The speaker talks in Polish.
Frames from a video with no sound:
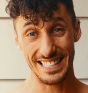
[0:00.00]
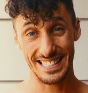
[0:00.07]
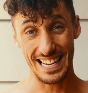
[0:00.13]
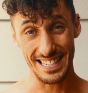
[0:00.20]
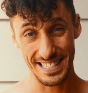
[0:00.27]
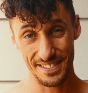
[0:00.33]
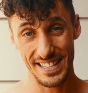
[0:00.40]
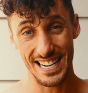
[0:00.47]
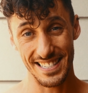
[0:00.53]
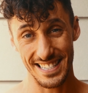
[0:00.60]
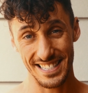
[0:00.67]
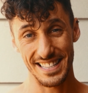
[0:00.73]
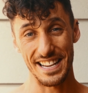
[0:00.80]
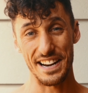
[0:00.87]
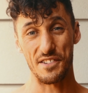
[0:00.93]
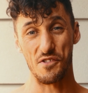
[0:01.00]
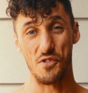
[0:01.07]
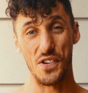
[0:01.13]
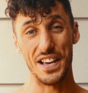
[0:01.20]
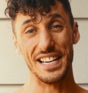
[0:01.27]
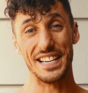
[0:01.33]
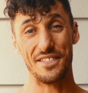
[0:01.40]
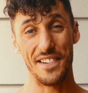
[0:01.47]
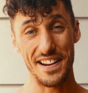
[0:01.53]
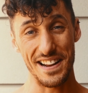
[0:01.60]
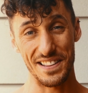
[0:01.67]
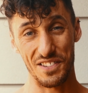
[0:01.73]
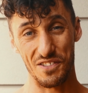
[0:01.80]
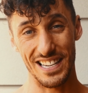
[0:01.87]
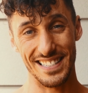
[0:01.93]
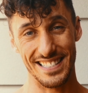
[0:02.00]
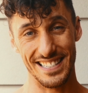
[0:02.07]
i zacznij wdrażać te reguły i gwarantuję